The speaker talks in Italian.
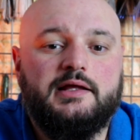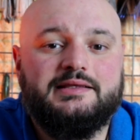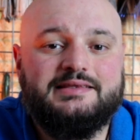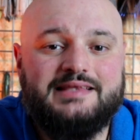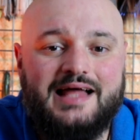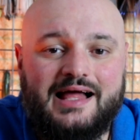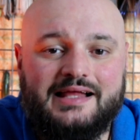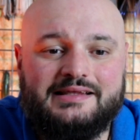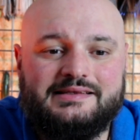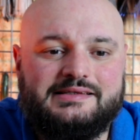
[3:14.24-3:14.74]

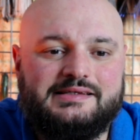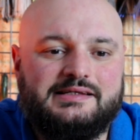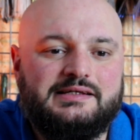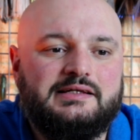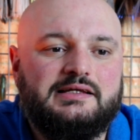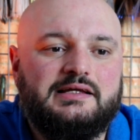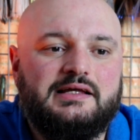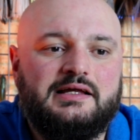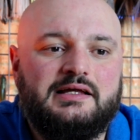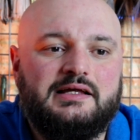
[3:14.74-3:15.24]

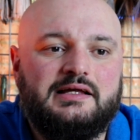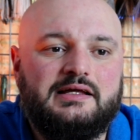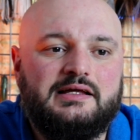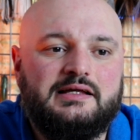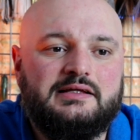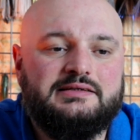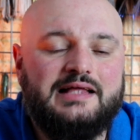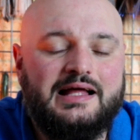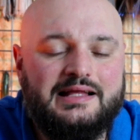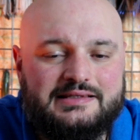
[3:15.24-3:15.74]
Tanti,
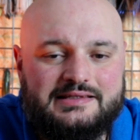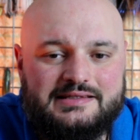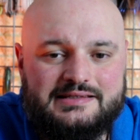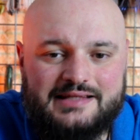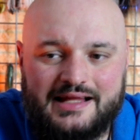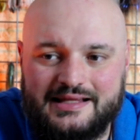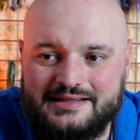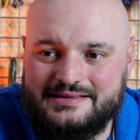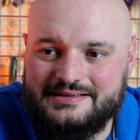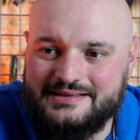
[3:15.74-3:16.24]
eh, tanti,
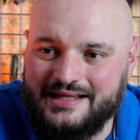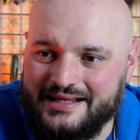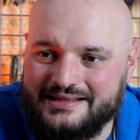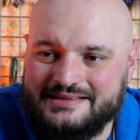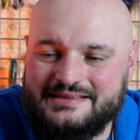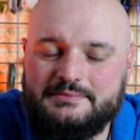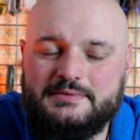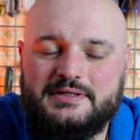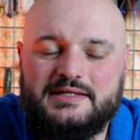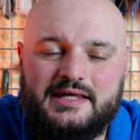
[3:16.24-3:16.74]
tanti,
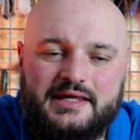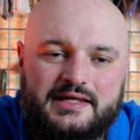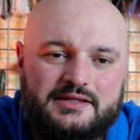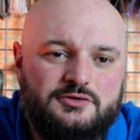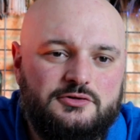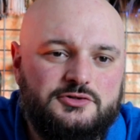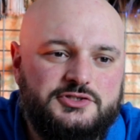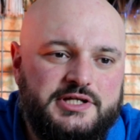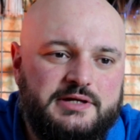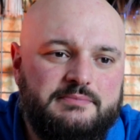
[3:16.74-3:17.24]
tanti mi
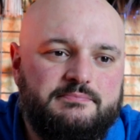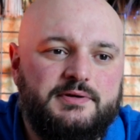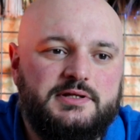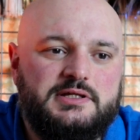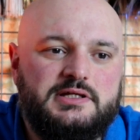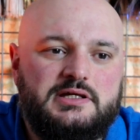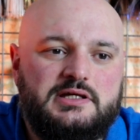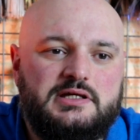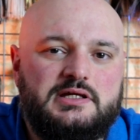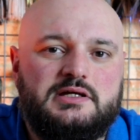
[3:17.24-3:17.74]
chiedono sempre
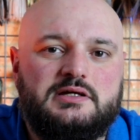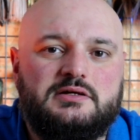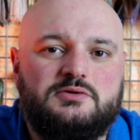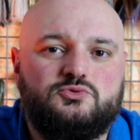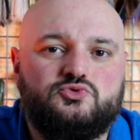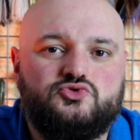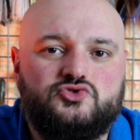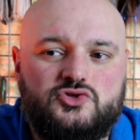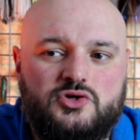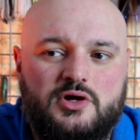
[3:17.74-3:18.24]

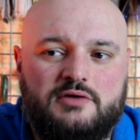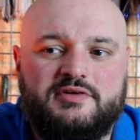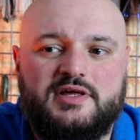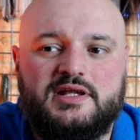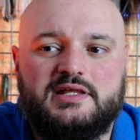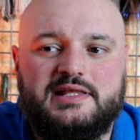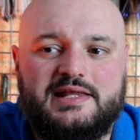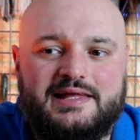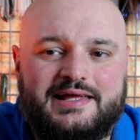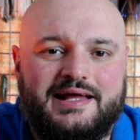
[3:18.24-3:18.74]
di
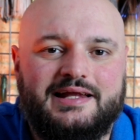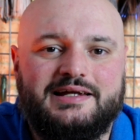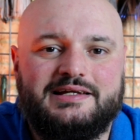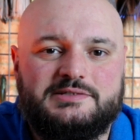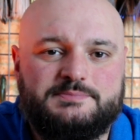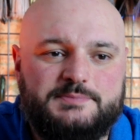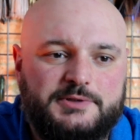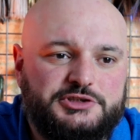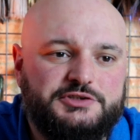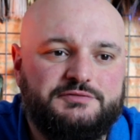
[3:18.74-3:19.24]
avere delle canne
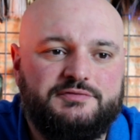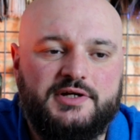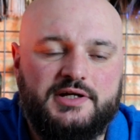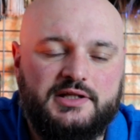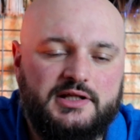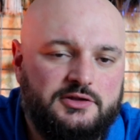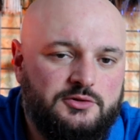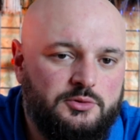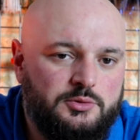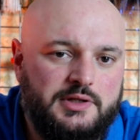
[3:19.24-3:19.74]
specifiche
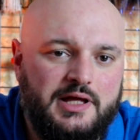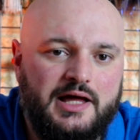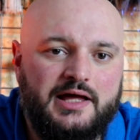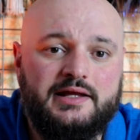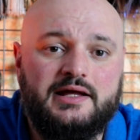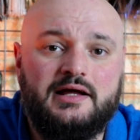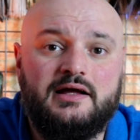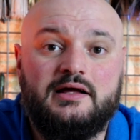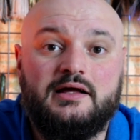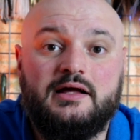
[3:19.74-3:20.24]
da
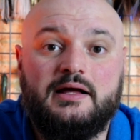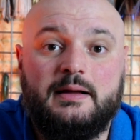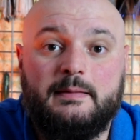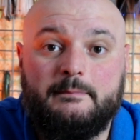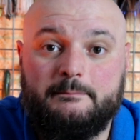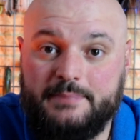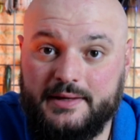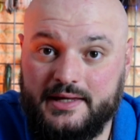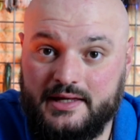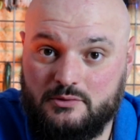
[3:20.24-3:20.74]
trotaria
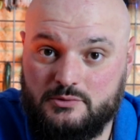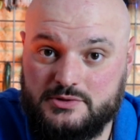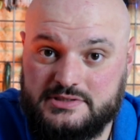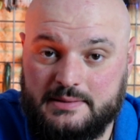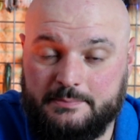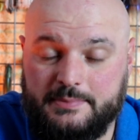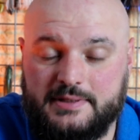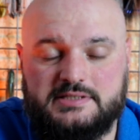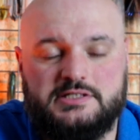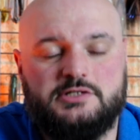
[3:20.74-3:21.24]
per
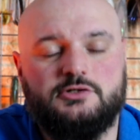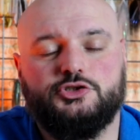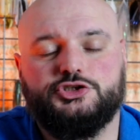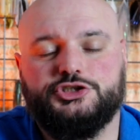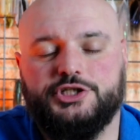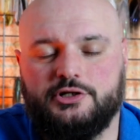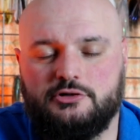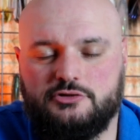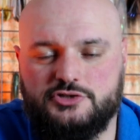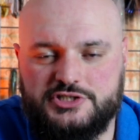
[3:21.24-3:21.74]
questa pesca. Io
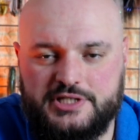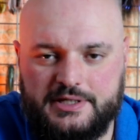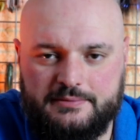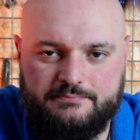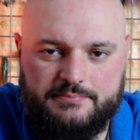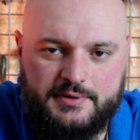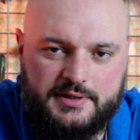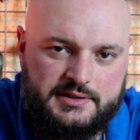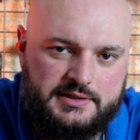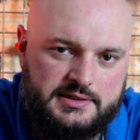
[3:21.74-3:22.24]
cerco
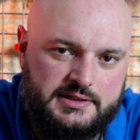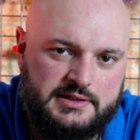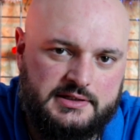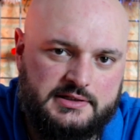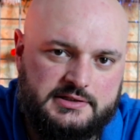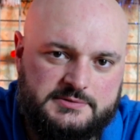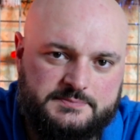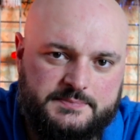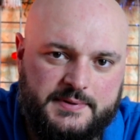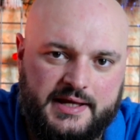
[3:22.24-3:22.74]
sempre di
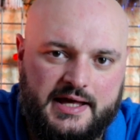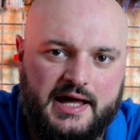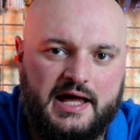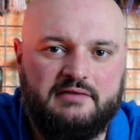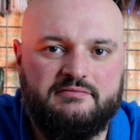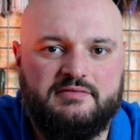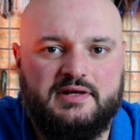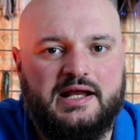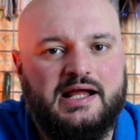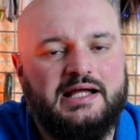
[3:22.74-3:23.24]

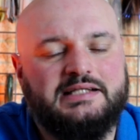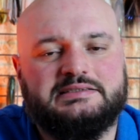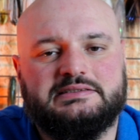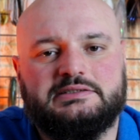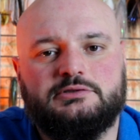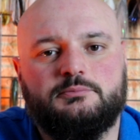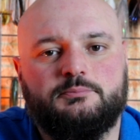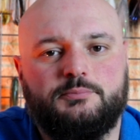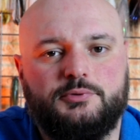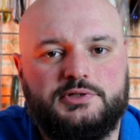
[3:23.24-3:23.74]
spiegarvi, ragazzi,
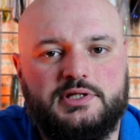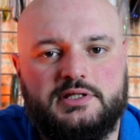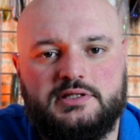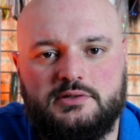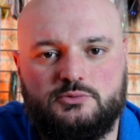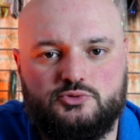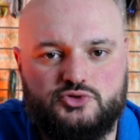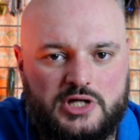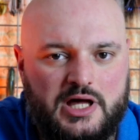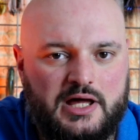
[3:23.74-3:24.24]
non
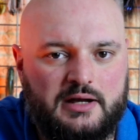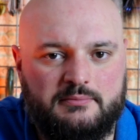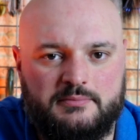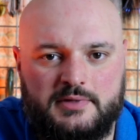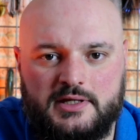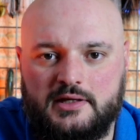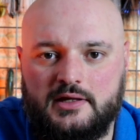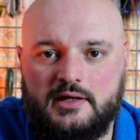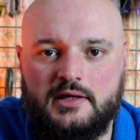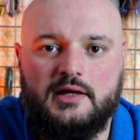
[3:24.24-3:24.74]
potete
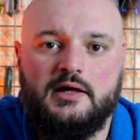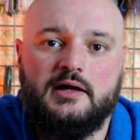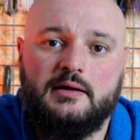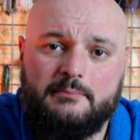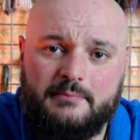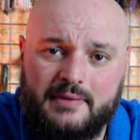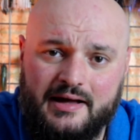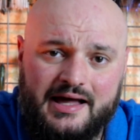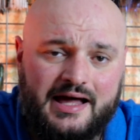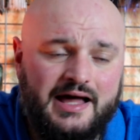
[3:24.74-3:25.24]
usarmi
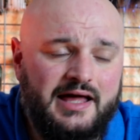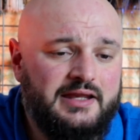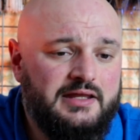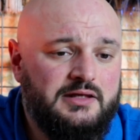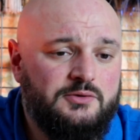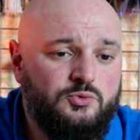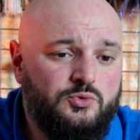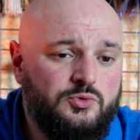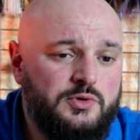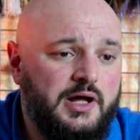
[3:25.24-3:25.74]
magari
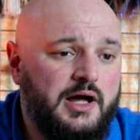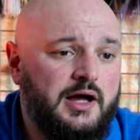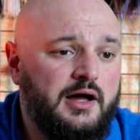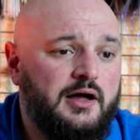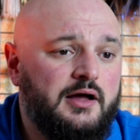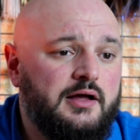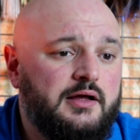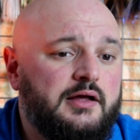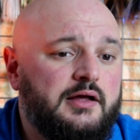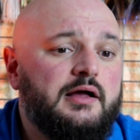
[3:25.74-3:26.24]
una
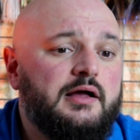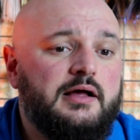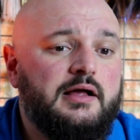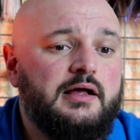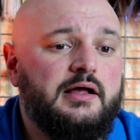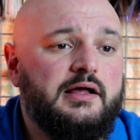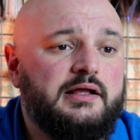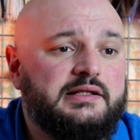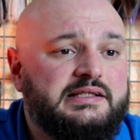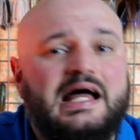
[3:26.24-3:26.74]

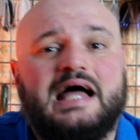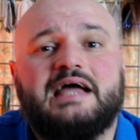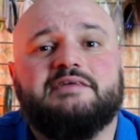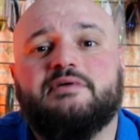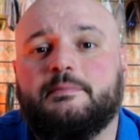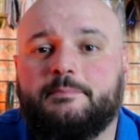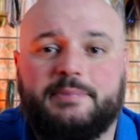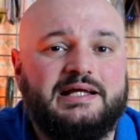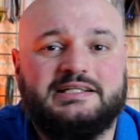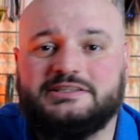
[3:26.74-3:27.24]
eh,
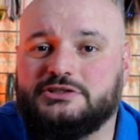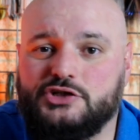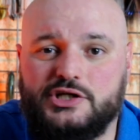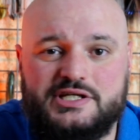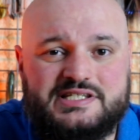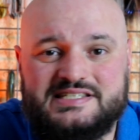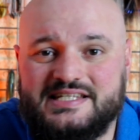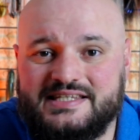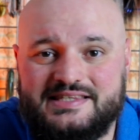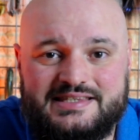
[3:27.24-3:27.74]
dive presso
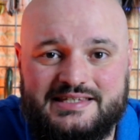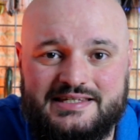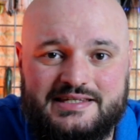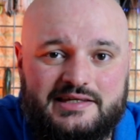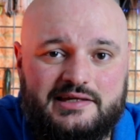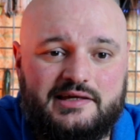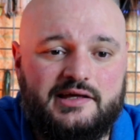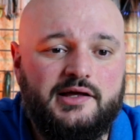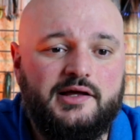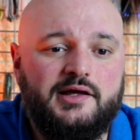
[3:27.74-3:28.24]

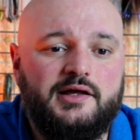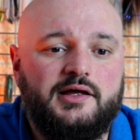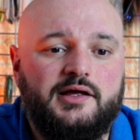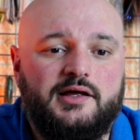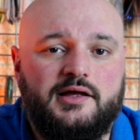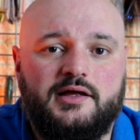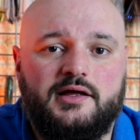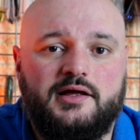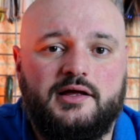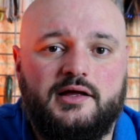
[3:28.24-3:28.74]
ST
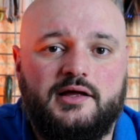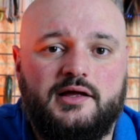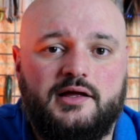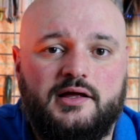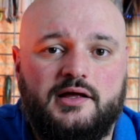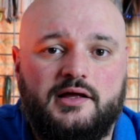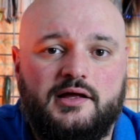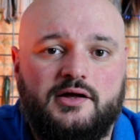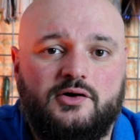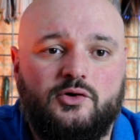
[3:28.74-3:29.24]

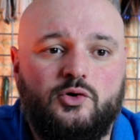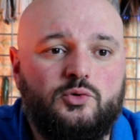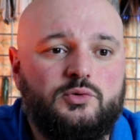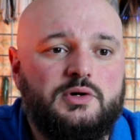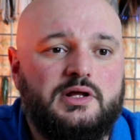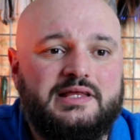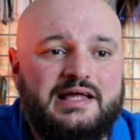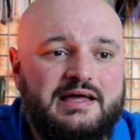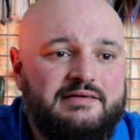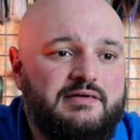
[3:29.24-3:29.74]
eh, o
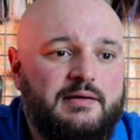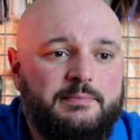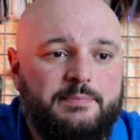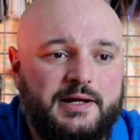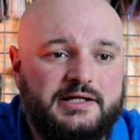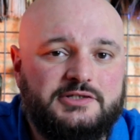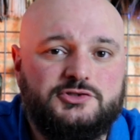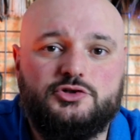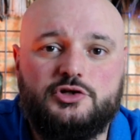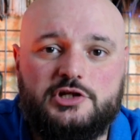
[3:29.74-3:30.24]
una dive
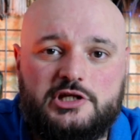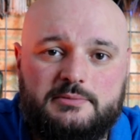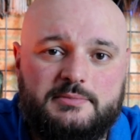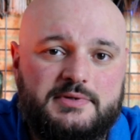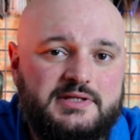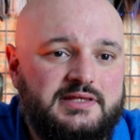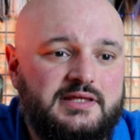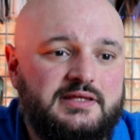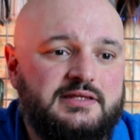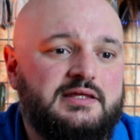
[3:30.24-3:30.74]
presso
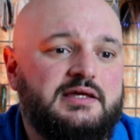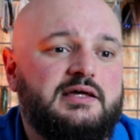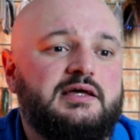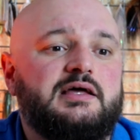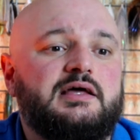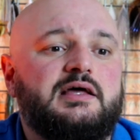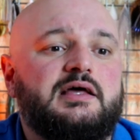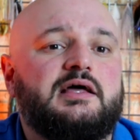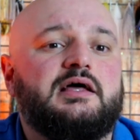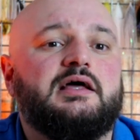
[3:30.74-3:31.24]
Limited,
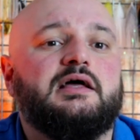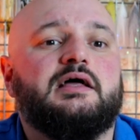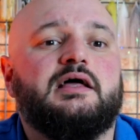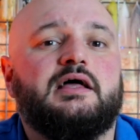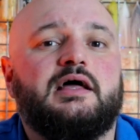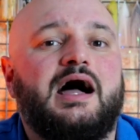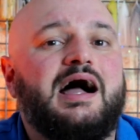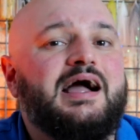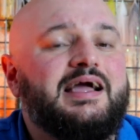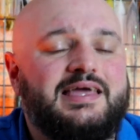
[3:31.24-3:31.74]
eh,
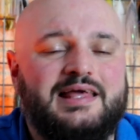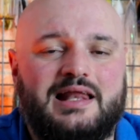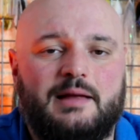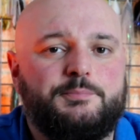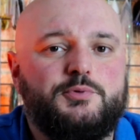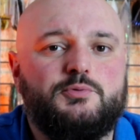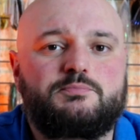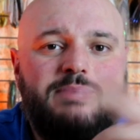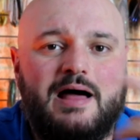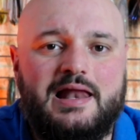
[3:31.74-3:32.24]
anche la
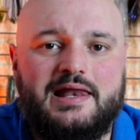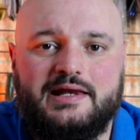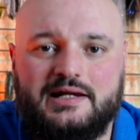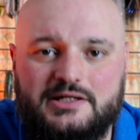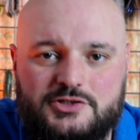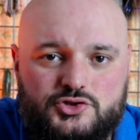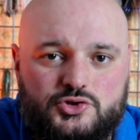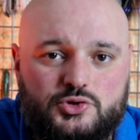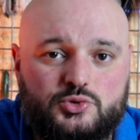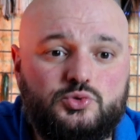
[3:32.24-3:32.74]
più bella in
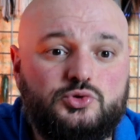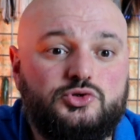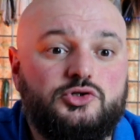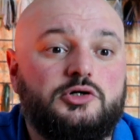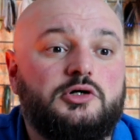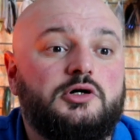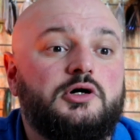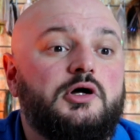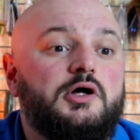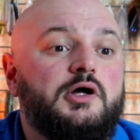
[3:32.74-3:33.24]

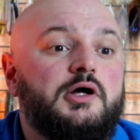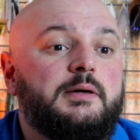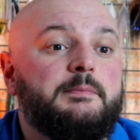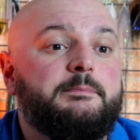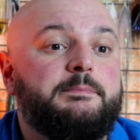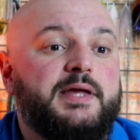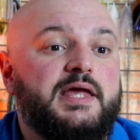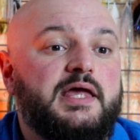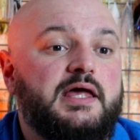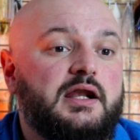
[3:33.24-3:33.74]
assoluto,
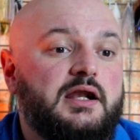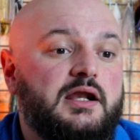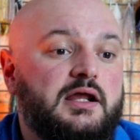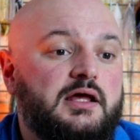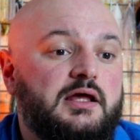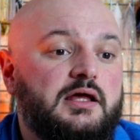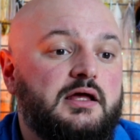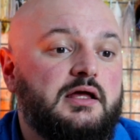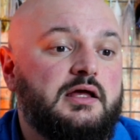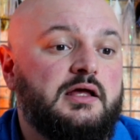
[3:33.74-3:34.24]
per
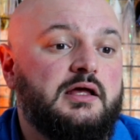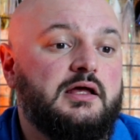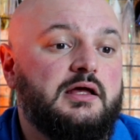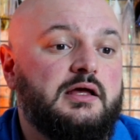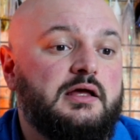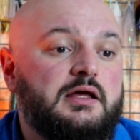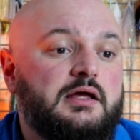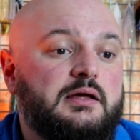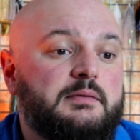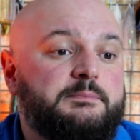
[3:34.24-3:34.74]

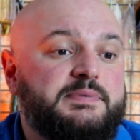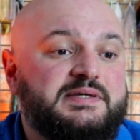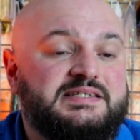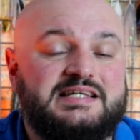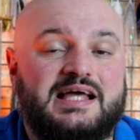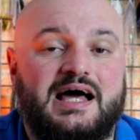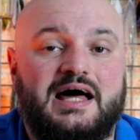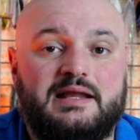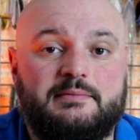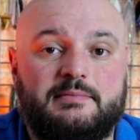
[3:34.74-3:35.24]
eh,
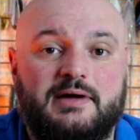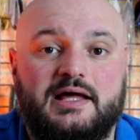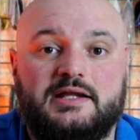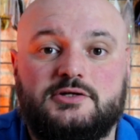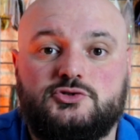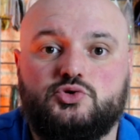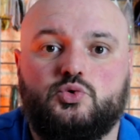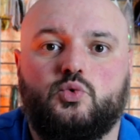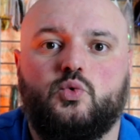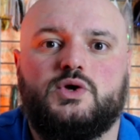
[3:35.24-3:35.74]
pescare magari
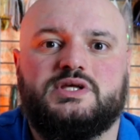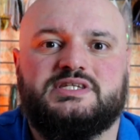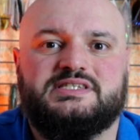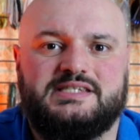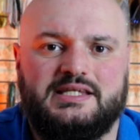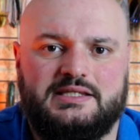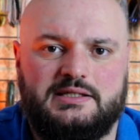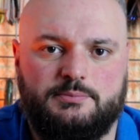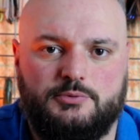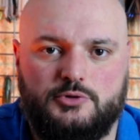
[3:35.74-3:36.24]
su
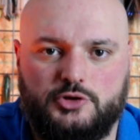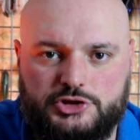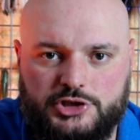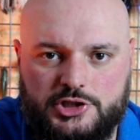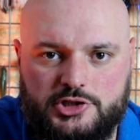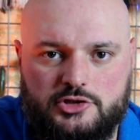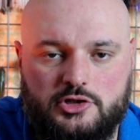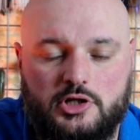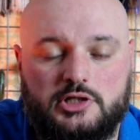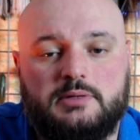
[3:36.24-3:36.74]
queste tipologie
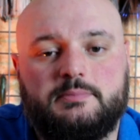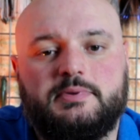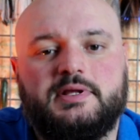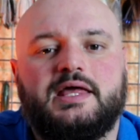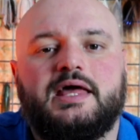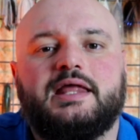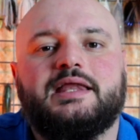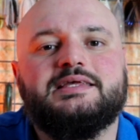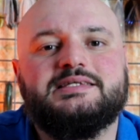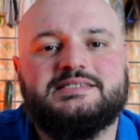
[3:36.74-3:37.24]
di trote
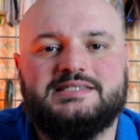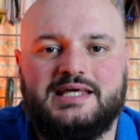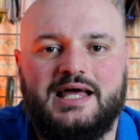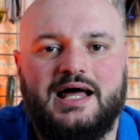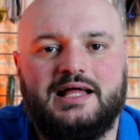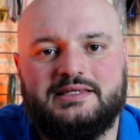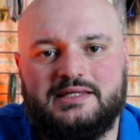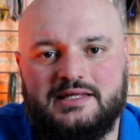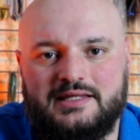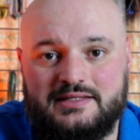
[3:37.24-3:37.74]
perché
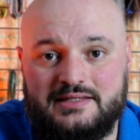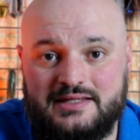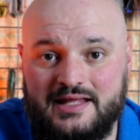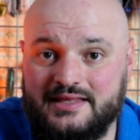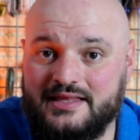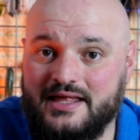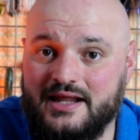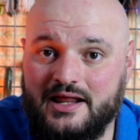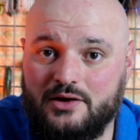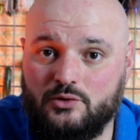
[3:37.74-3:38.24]
rischiate di
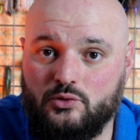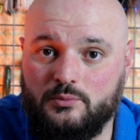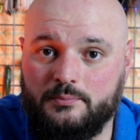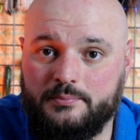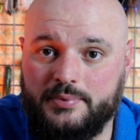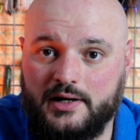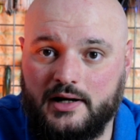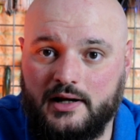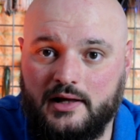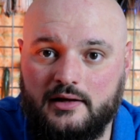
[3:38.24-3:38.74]
andare a
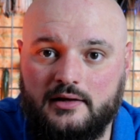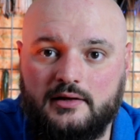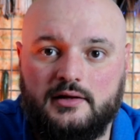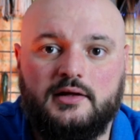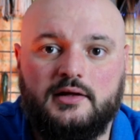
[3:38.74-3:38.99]
romperla.